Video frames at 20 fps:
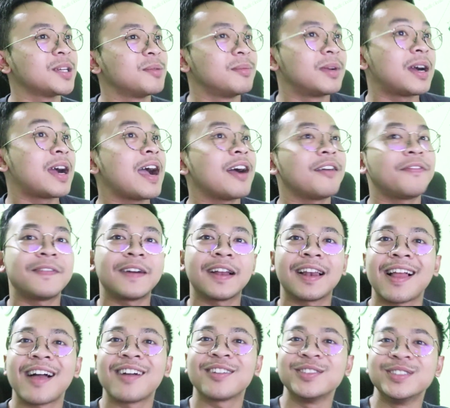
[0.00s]
menghafal
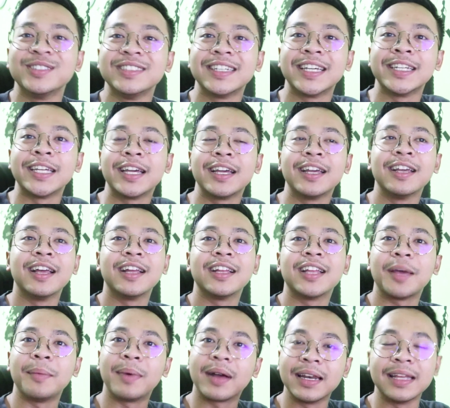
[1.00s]
lagunya ya
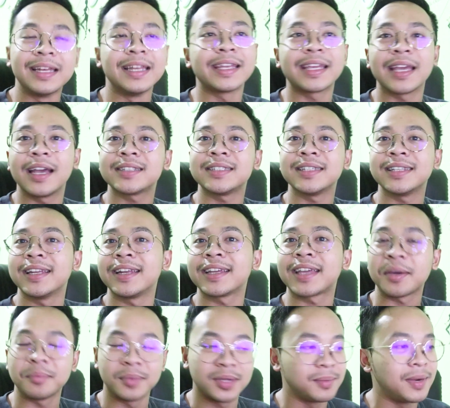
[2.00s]
emang liriknya sih
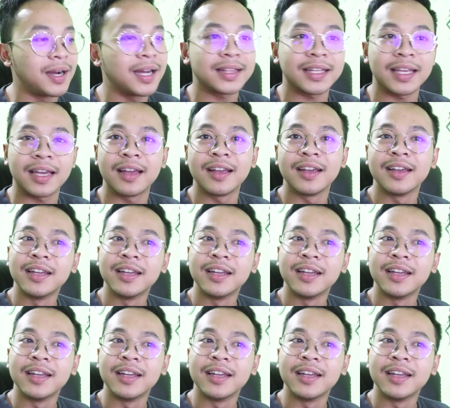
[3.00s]
liriknya banget ya